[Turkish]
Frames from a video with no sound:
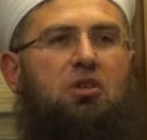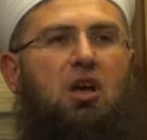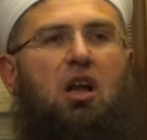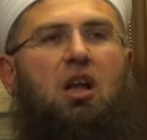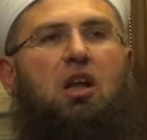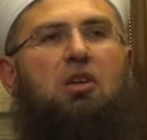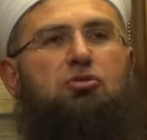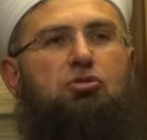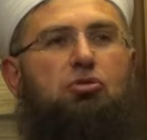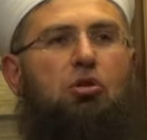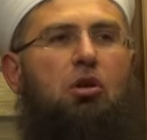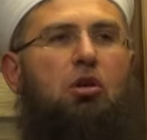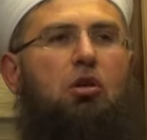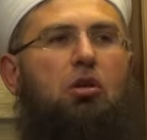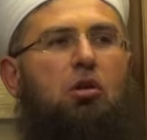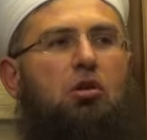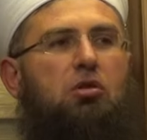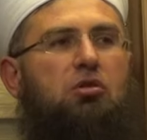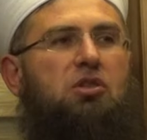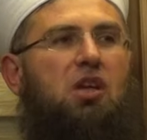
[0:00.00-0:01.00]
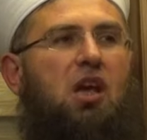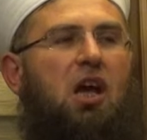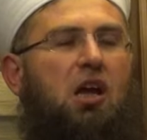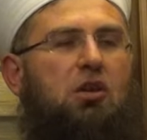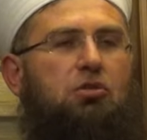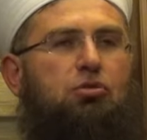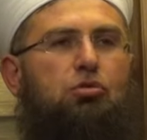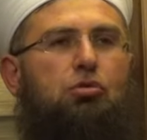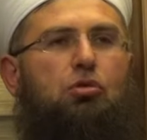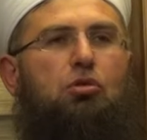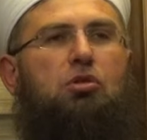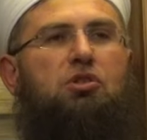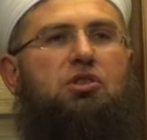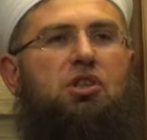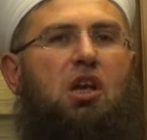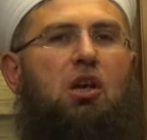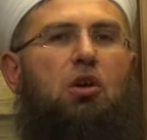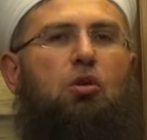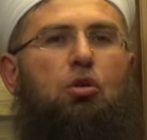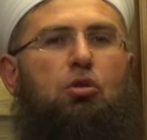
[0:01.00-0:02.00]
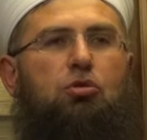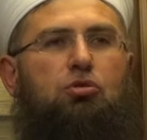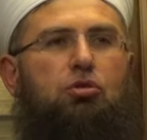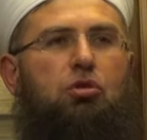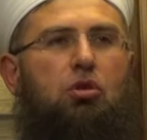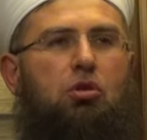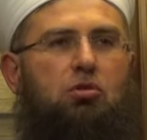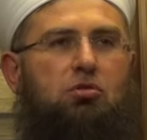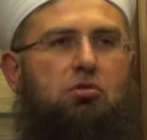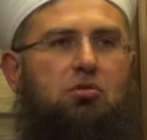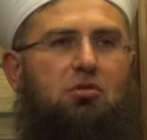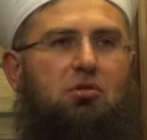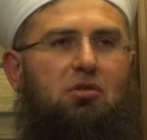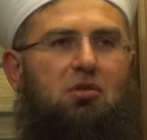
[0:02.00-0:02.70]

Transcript: yalan söylüyoruz. Her türlü şeyi konuşuyoruz.